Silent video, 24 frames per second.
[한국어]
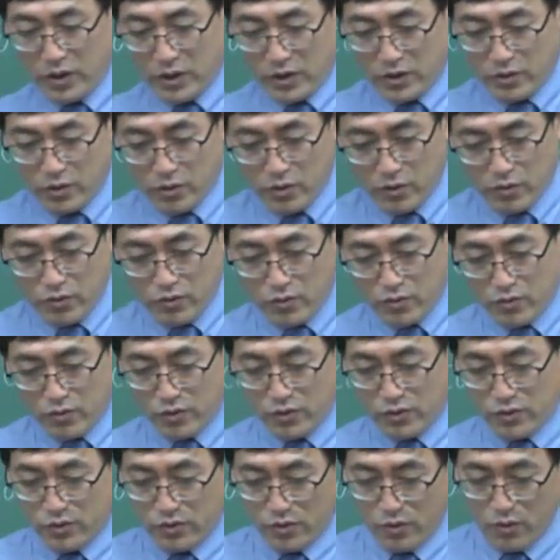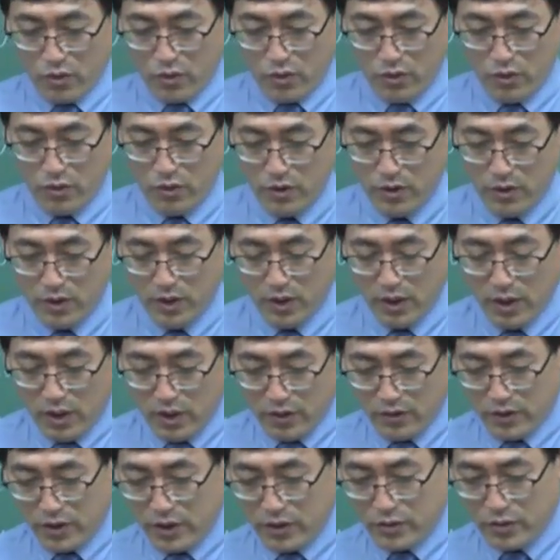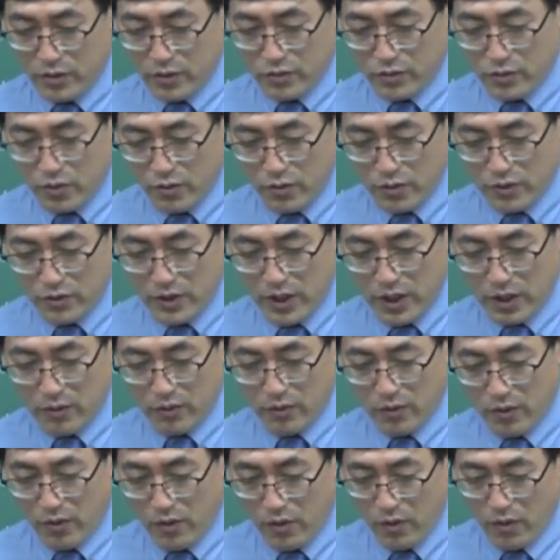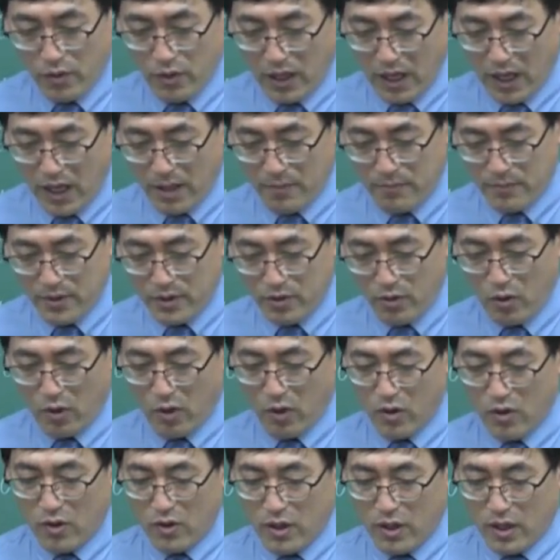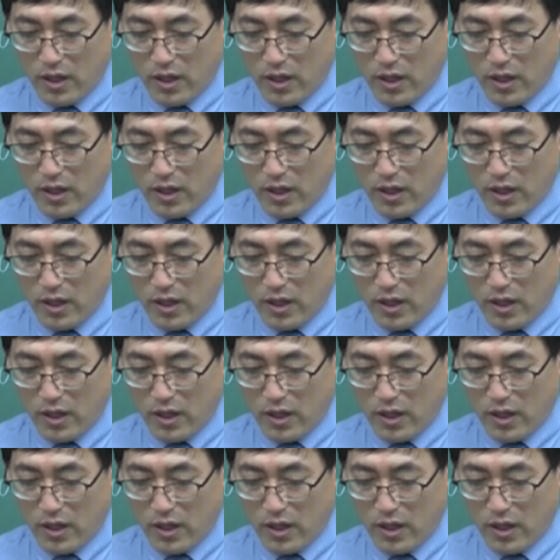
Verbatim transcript: 니트로 줄거지고. 니트로소는 됐고요. 아미노.